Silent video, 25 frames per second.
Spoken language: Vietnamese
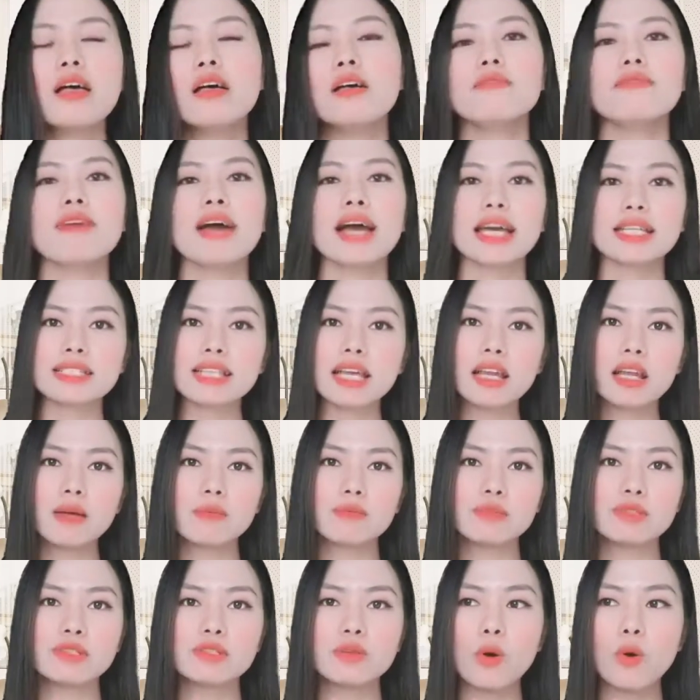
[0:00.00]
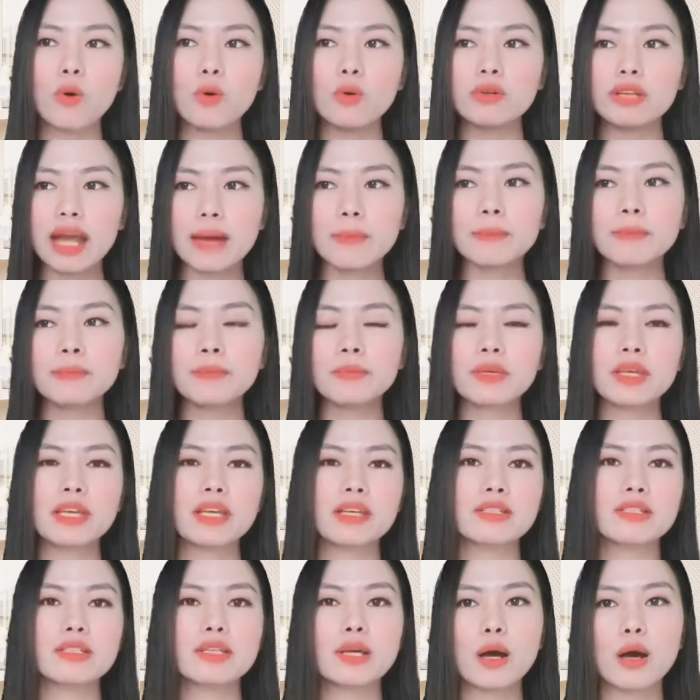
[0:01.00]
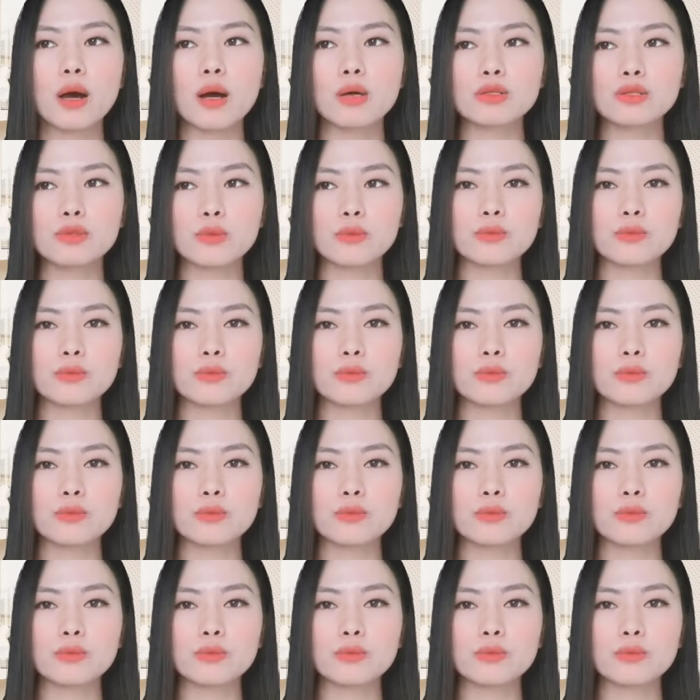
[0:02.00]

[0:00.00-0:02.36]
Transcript: và cái sai lầm số 5 khiến cho